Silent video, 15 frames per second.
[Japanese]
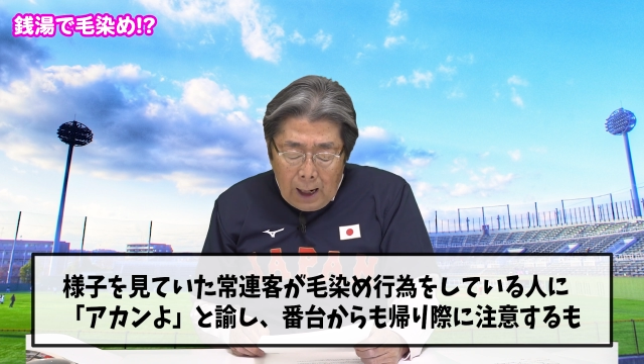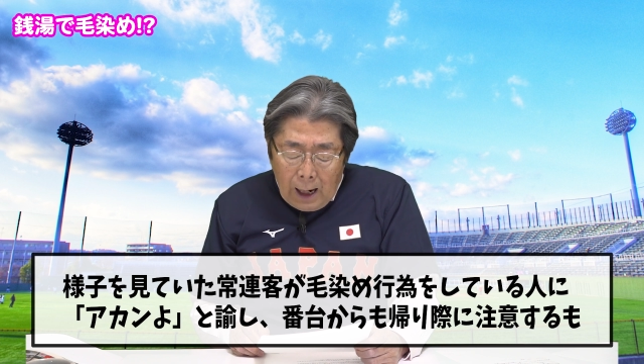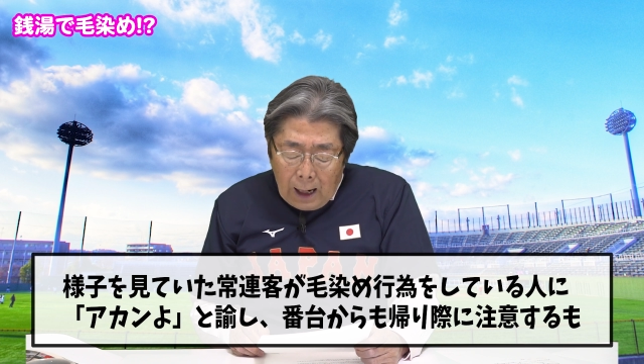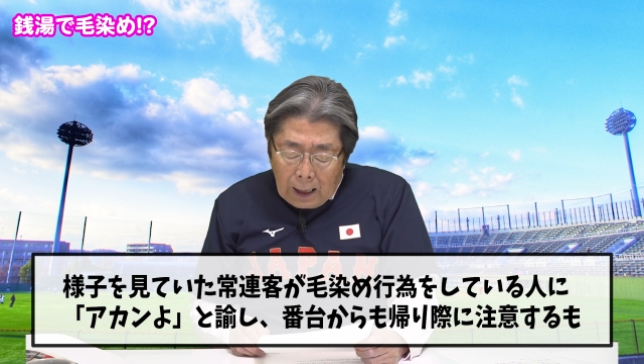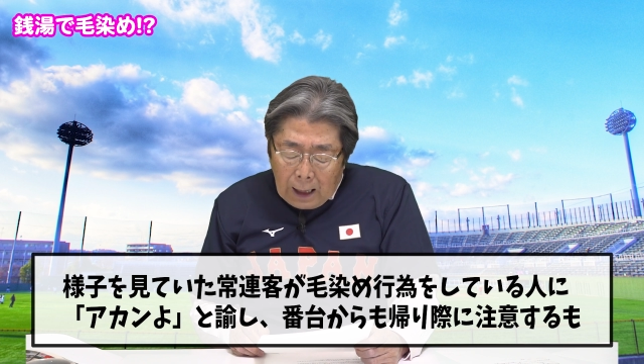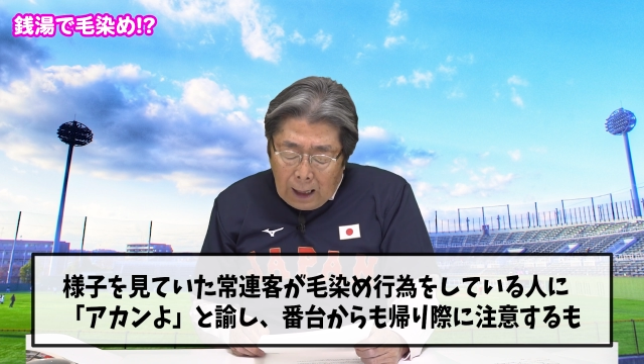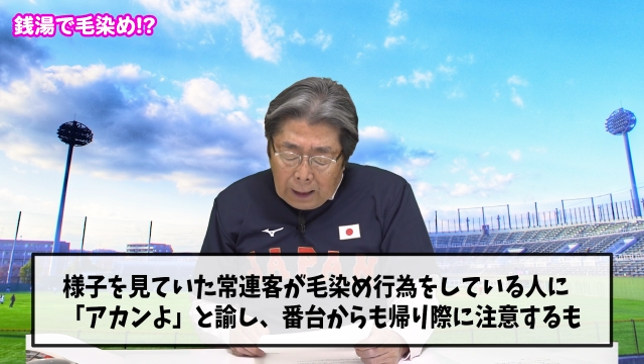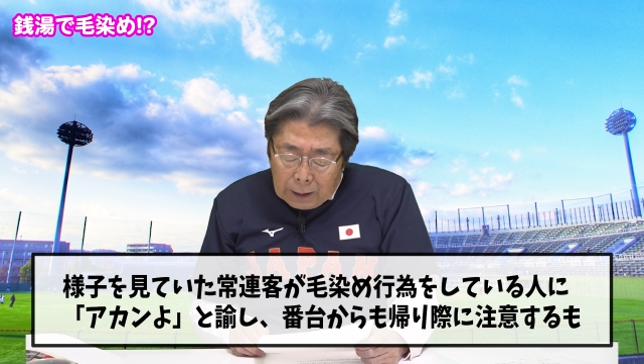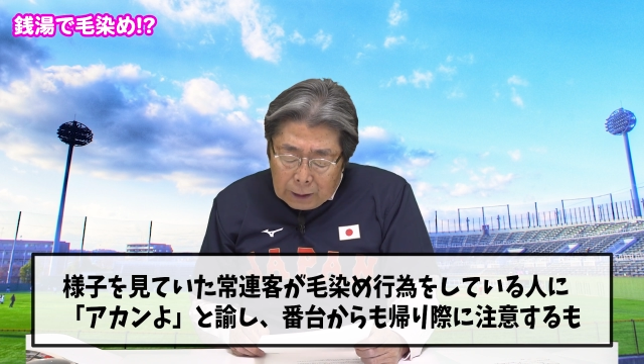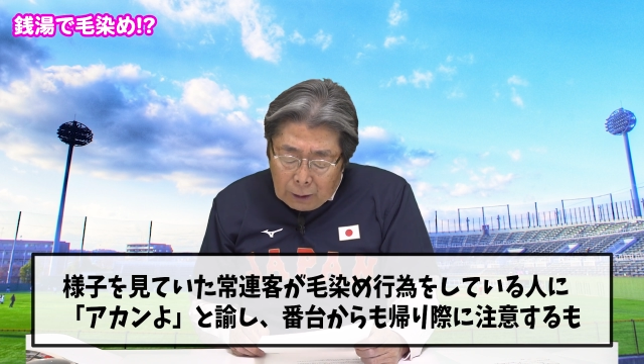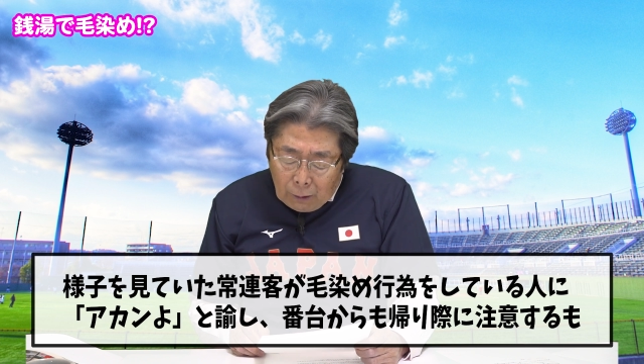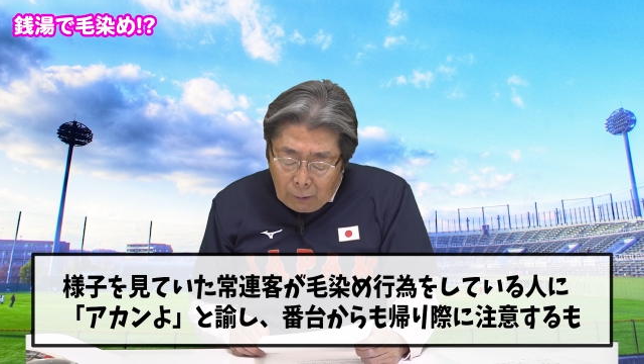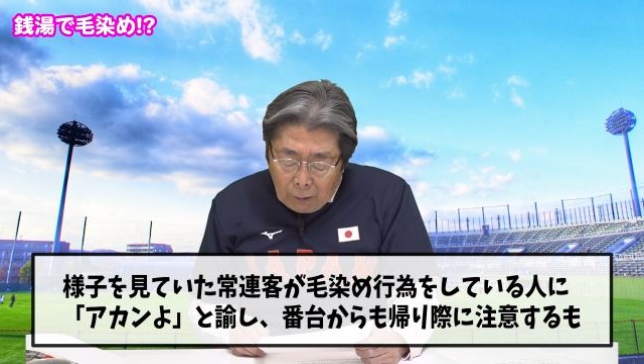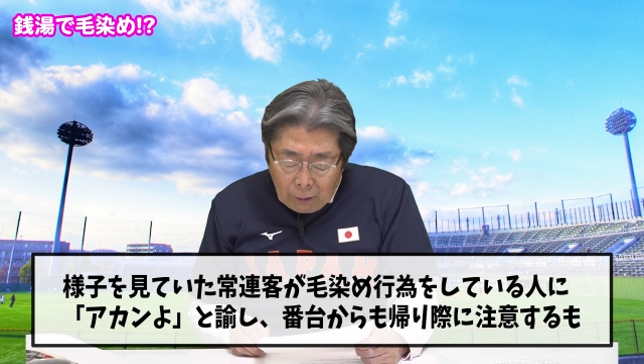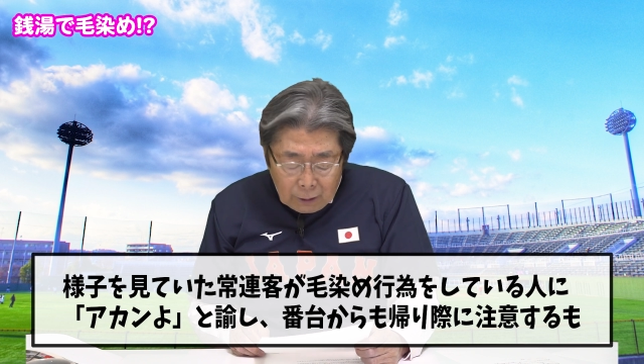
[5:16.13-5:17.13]
あかん
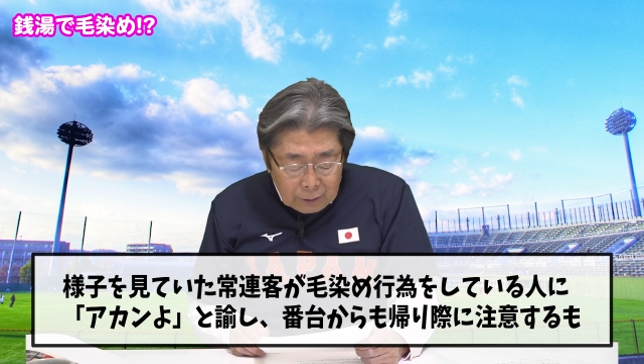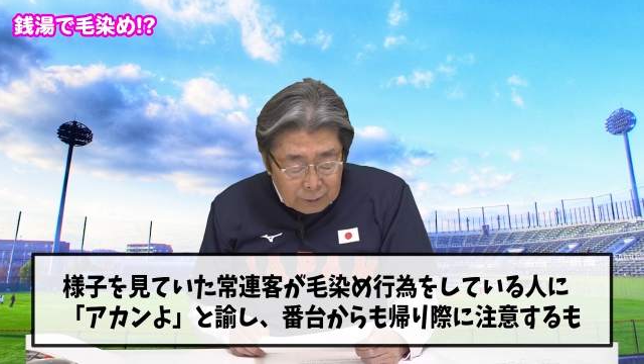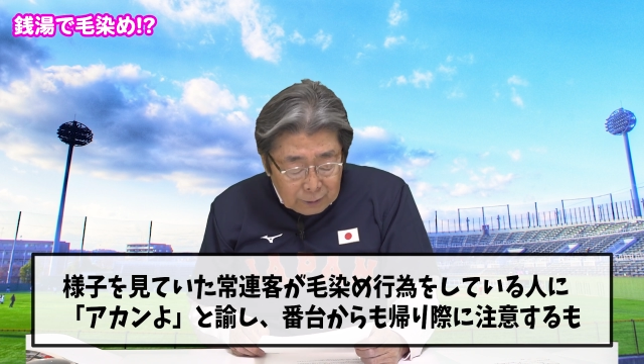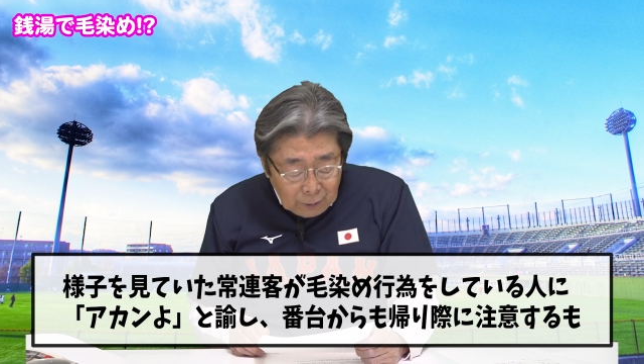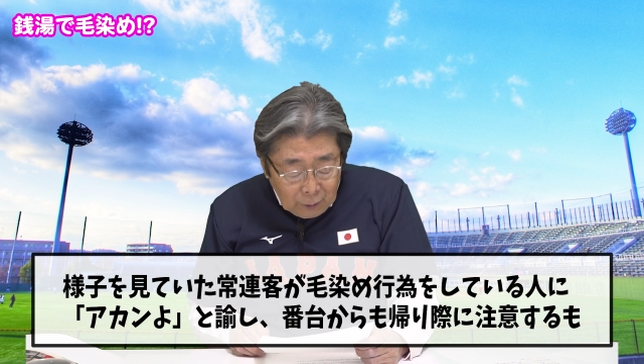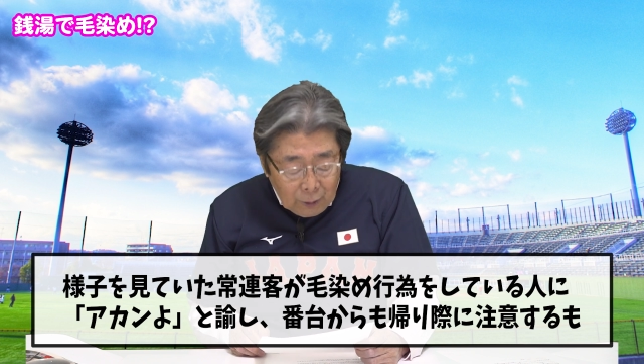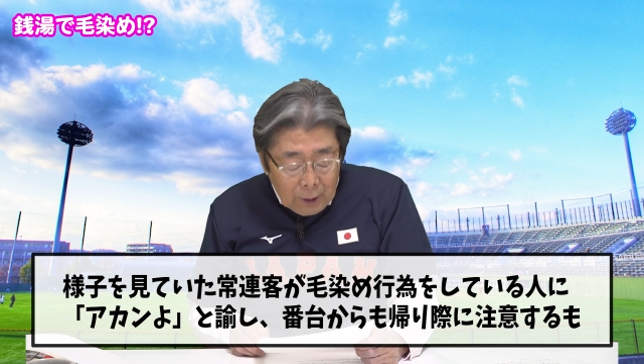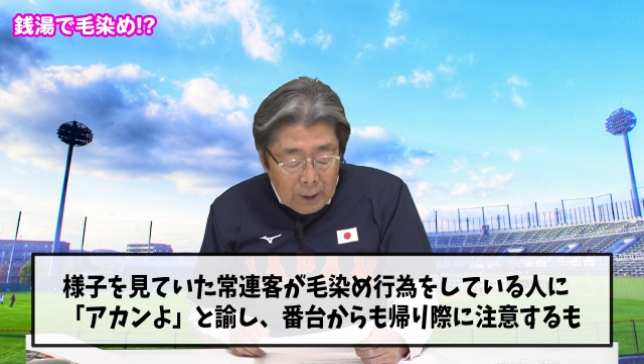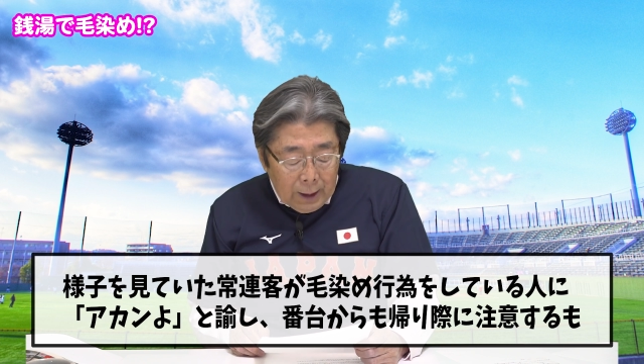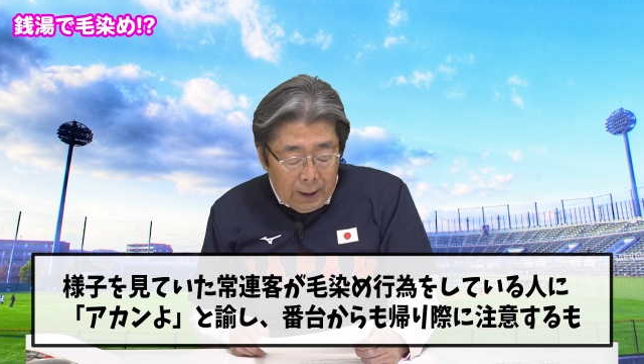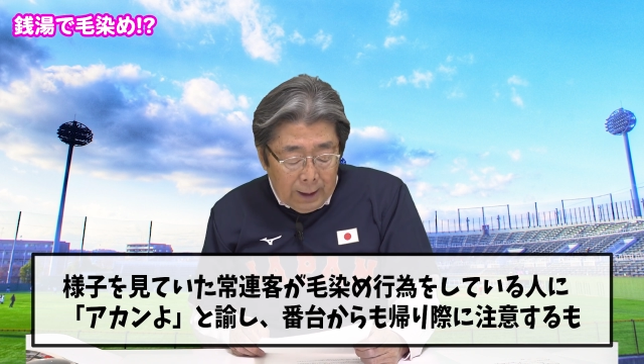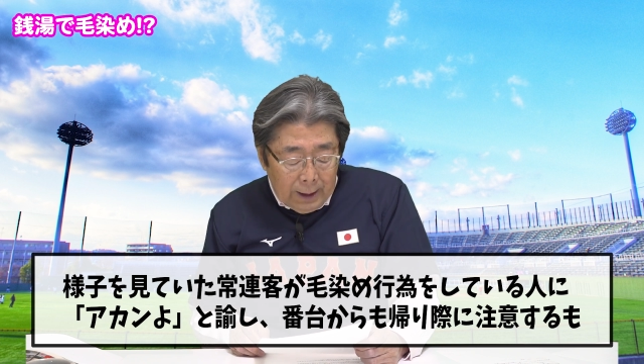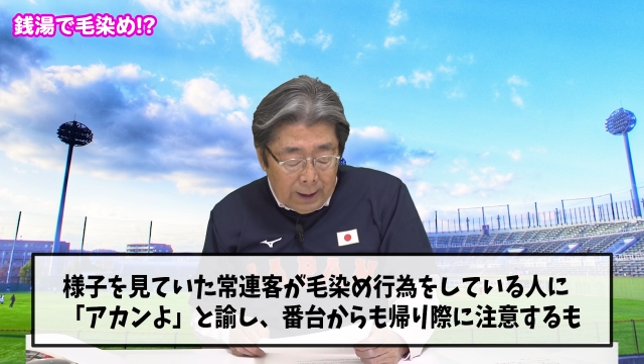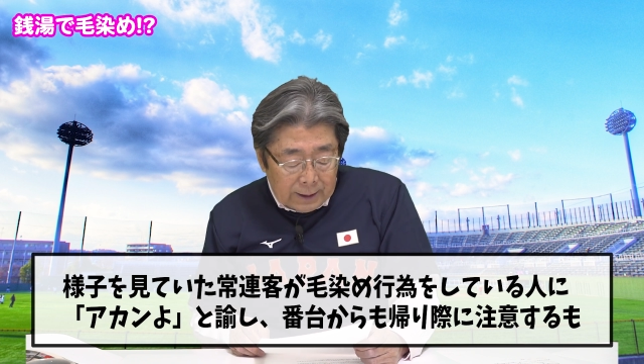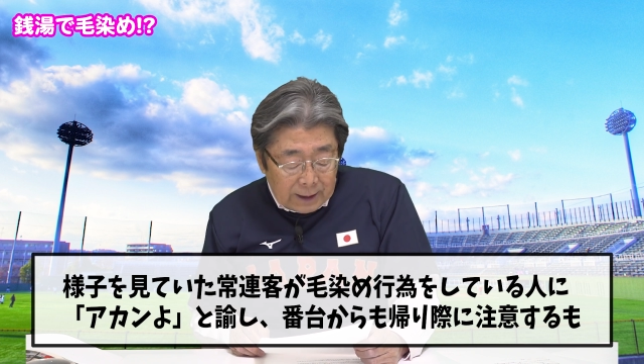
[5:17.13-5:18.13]
よと、
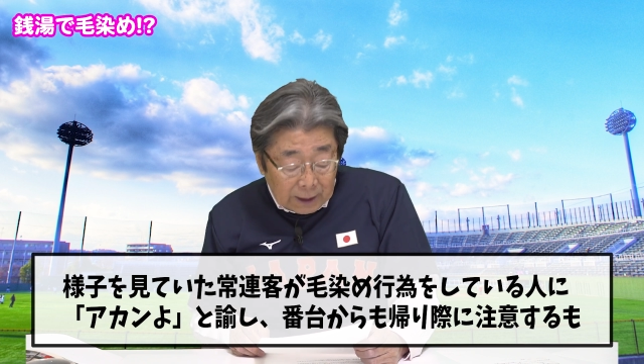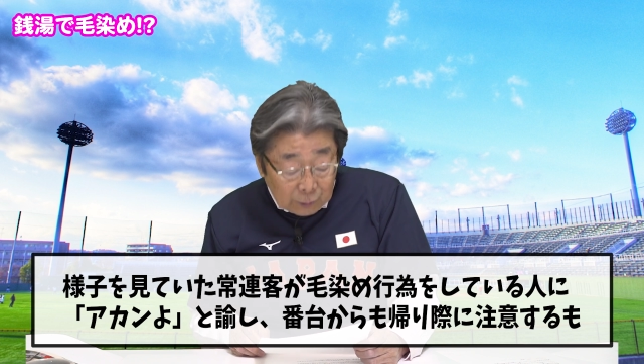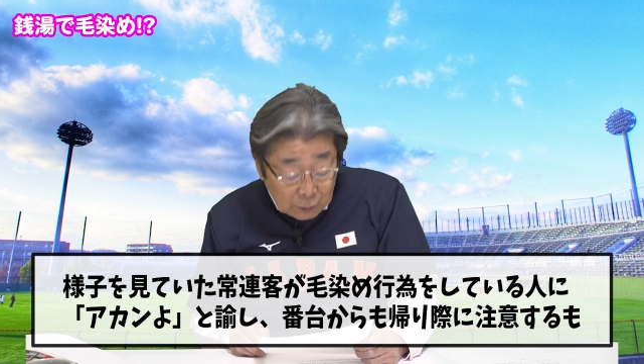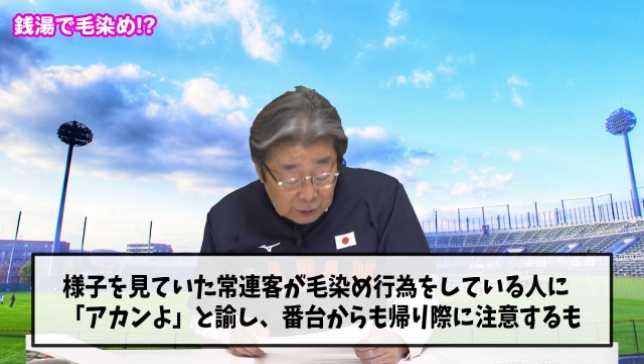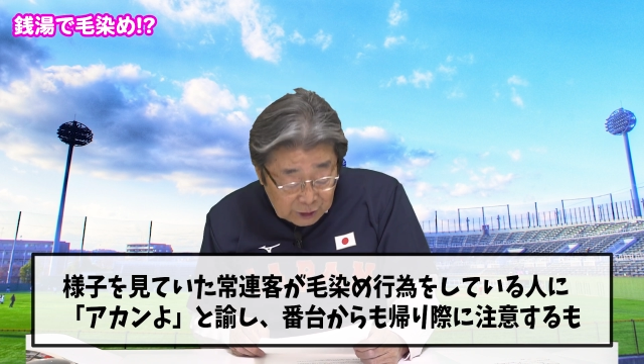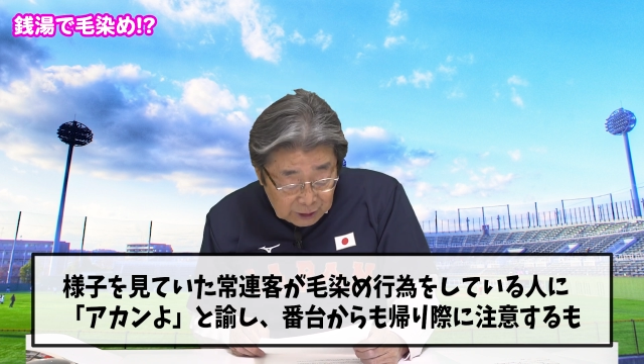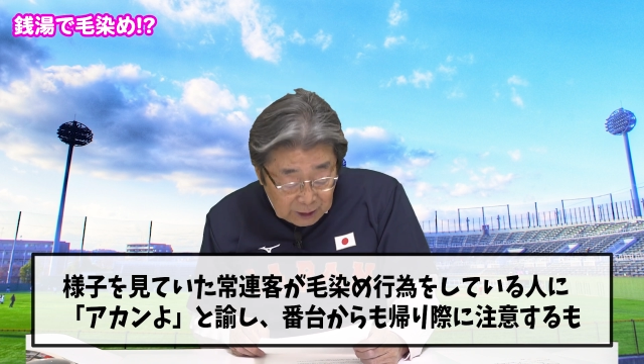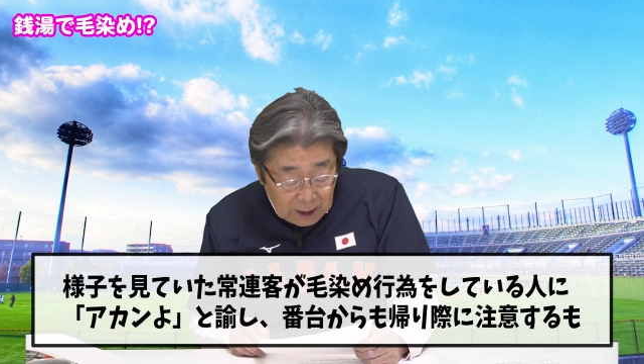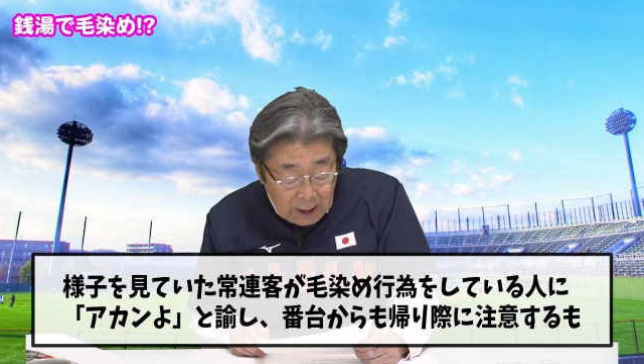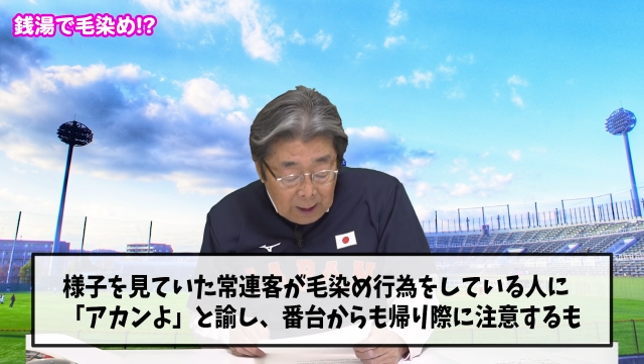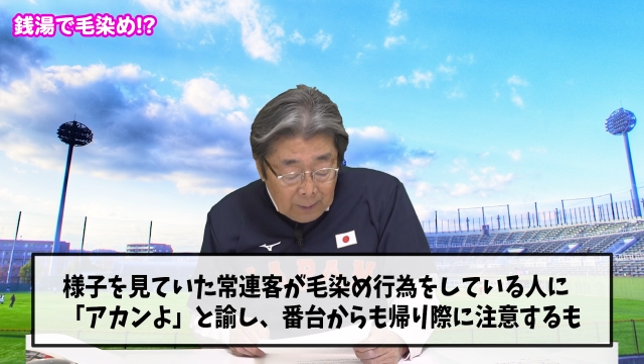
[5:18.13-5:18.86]
えー、諭し、